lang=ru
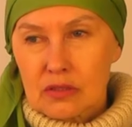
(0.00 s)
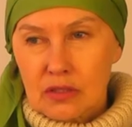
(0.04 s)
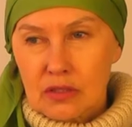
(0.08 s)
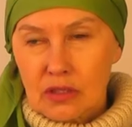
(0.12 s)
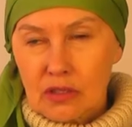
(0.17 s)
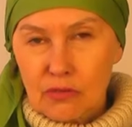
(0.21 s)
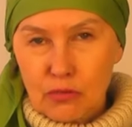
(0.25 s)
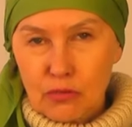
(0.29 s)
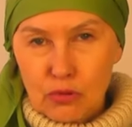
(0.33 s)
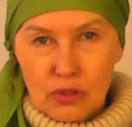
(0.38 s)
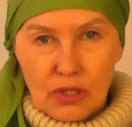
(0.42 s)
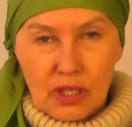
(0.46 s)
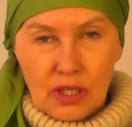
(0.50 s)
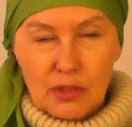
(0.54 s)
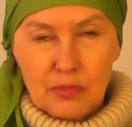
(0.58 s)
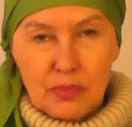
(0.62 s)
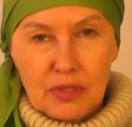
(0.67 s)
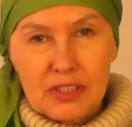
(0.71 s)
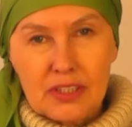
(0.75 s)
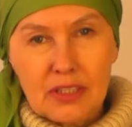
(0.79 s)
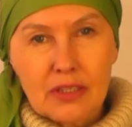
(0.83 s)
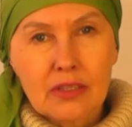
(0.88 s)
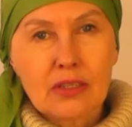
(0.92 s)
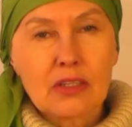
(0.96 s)
Так вот,
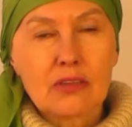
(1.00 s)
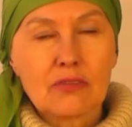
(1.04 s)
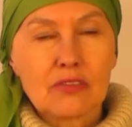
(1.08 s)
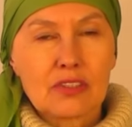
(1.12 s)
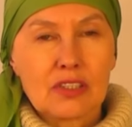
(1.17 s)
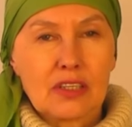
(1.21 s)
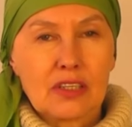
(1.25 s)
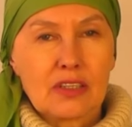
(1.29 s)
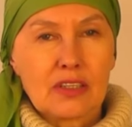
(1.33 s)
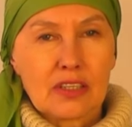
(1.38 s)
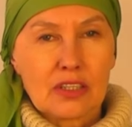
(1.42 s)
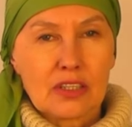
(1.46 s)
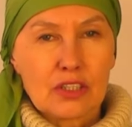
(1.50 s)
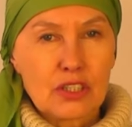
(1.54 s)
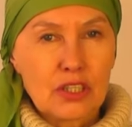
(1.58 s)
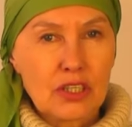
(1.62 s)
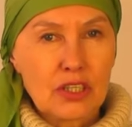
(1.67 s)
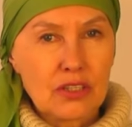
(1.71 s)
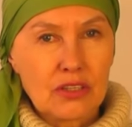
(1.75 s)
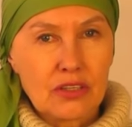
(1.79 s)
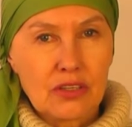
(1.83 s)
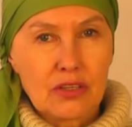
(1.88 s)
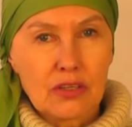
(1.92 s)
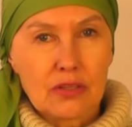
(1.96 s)
от процентного
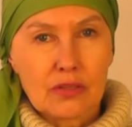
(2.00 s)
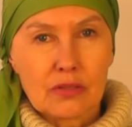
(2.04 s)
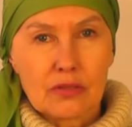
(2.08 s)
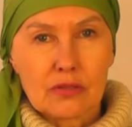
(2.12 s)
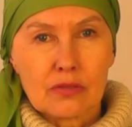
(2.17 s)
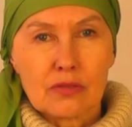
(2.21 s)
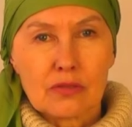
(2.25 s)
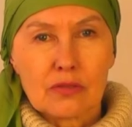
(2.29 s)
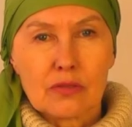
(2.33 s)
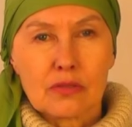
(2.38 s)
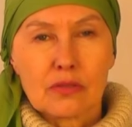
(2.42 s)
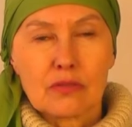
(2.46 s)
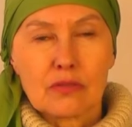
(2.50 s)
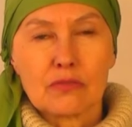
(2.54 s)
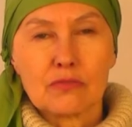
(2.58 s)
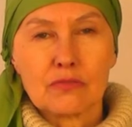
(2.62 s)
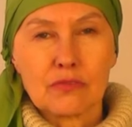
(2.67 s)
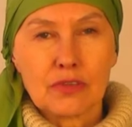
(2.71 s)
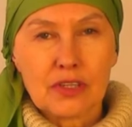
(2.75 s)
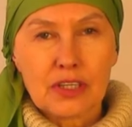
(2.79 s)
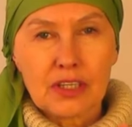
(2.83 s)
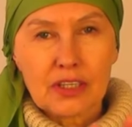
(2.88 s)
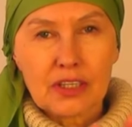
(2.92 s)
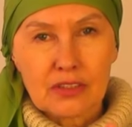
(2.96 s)
соотношения
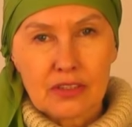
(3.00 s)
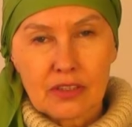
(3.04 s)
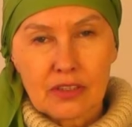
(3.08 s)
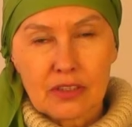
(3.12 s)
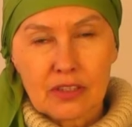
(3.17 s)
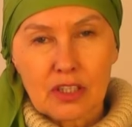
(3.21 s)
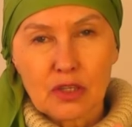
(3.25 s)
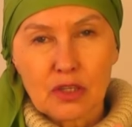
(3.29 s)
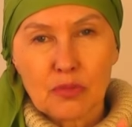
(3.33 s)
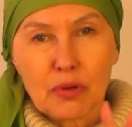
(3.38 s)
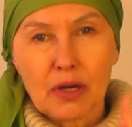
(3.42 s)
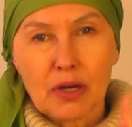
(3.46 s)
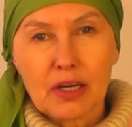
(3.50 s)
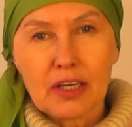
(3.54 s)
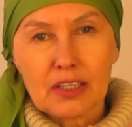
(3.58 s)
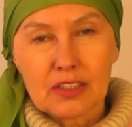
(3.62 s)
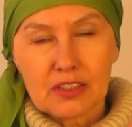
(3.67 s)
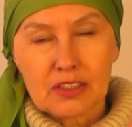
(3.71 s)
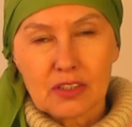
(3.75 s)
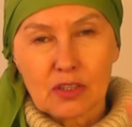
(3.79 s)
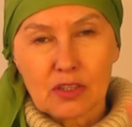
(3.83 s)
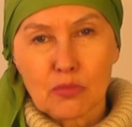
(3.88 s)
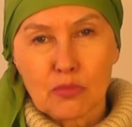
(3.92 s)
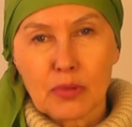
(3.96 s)
вредных и
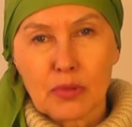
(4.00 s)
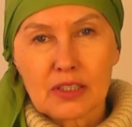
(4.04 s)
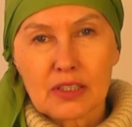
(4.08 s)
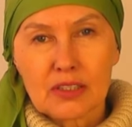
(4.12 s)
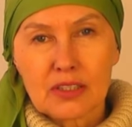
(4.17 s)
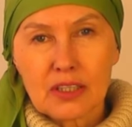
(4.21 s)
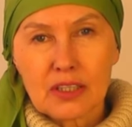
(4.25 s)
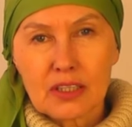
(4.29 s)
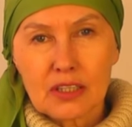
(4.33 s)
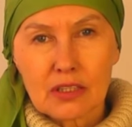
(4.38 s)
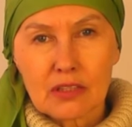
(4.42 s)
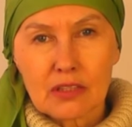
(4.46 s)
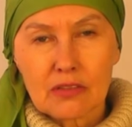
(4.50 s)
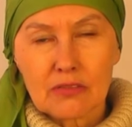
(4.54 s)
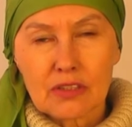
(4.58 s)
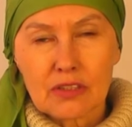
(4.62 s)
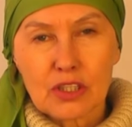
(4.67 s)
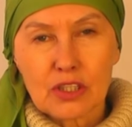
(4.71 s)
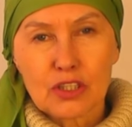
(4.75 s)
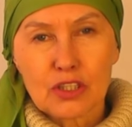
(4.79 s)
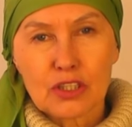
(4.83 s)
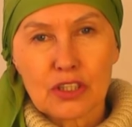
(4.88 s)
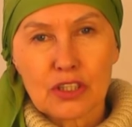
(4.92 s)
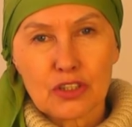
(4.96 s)
полезных бактерий в
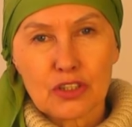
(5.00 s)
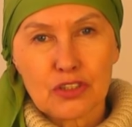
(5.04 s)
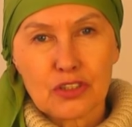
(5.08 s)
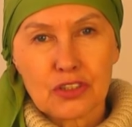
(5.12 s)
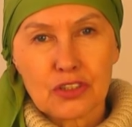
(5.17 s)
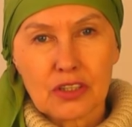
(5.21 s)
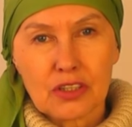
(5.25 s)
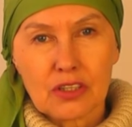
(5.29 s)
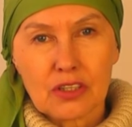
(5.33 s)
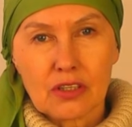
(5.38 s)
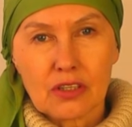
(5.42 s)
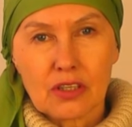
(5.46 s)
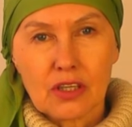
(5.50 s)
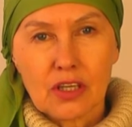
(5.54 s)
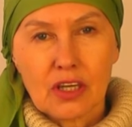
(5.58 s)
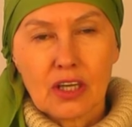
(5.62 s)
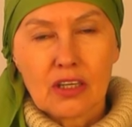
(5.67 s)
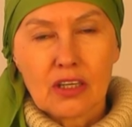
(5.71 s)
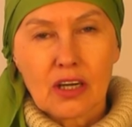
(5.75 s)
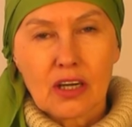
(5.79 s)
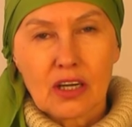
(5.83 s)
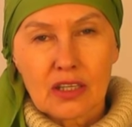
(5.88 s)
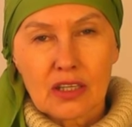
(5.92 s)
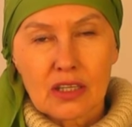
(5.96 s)
кишечнике
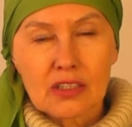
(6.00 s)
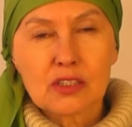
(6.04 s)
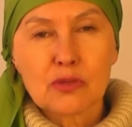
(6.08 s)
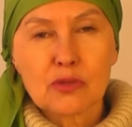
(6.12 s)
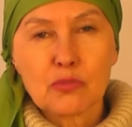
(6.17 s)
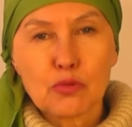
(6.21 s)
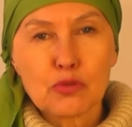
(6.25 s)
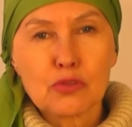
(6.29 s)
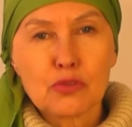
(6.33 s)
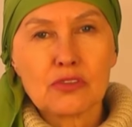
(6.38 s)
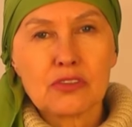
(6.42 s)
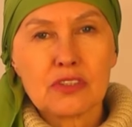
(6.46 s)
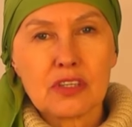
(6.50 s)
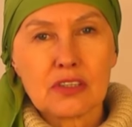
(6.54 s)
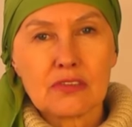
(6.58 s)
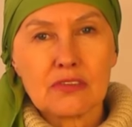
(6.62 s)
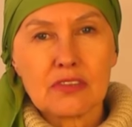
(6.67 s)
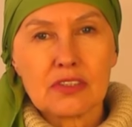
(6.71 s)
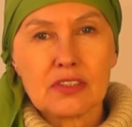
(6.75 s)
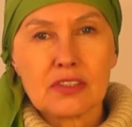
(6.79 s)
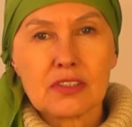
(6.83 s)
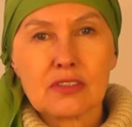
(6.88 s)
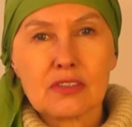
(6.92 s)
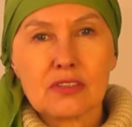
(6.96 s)
как раз и будет
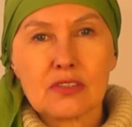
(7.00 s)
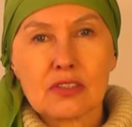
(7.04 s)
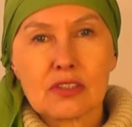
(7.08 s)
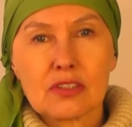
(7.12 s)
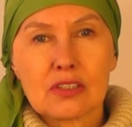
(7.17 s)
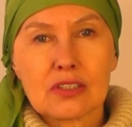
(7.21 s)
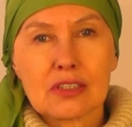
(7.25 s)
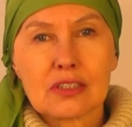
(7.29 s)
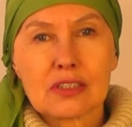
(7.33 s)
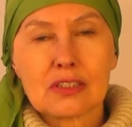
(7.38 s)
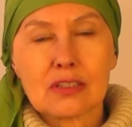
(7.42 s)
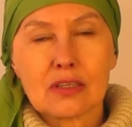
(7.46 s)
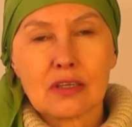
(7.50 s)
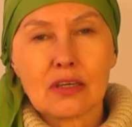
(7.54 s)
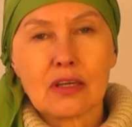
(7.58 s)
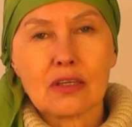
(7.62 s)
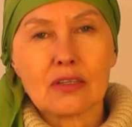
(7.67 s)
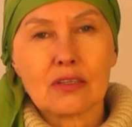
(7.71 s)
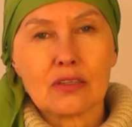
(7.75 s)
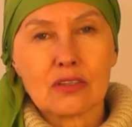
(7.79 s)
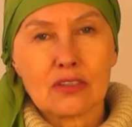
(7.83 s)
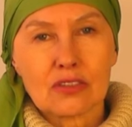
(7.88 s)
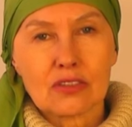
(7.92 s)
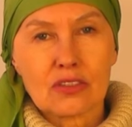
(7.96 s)
зависеть
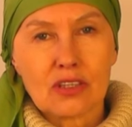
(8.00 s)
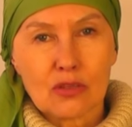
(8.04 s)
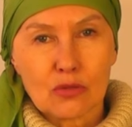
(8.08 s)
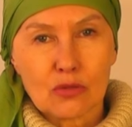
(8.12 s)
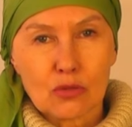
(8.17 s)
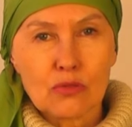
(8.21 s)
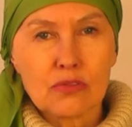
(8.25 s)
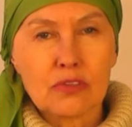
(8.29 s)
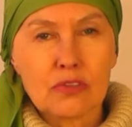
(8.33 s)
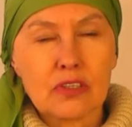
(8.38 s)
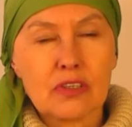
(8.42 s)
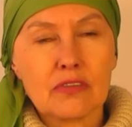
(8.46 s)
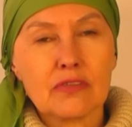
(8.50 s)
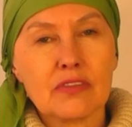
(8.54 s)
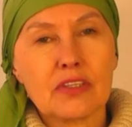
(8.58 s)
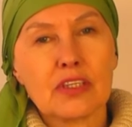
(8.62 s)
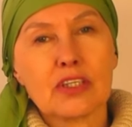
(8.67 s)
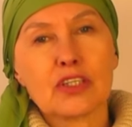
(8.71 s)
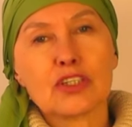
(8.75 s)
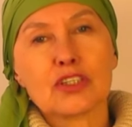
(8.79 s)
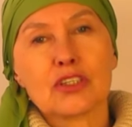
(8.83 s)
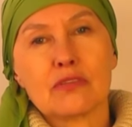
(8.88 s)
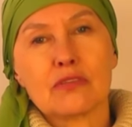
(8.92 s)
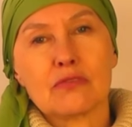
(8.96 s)
состояние здоровья и
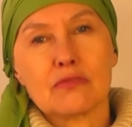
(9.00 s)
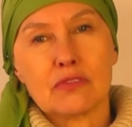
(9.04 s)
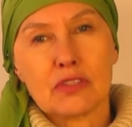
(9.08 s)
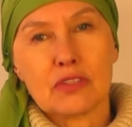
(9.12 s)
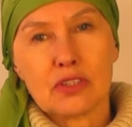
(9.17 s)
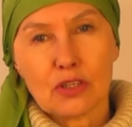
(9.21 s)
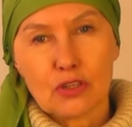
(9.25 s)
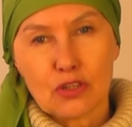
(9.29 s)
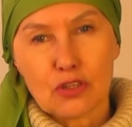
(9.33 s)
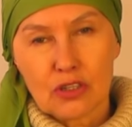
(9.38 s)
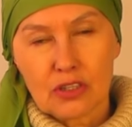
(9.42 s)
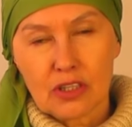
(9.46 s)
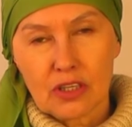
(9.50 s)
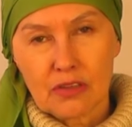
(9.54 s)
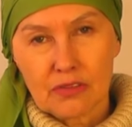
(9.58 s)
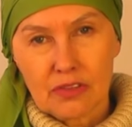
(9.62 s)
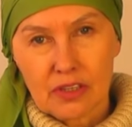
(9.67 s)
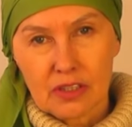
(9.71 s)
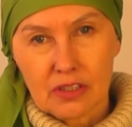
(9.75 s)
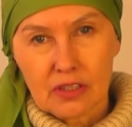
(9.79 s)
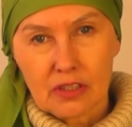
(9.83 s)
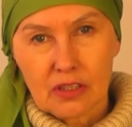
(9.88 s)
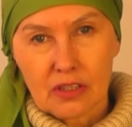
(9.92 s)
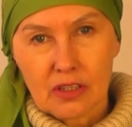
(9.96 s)
внешнего вида
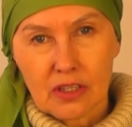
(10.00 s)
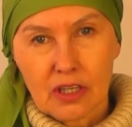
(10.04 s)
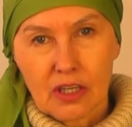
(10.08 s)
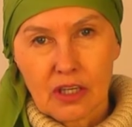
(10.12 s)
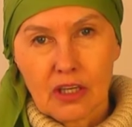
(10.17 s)
человека.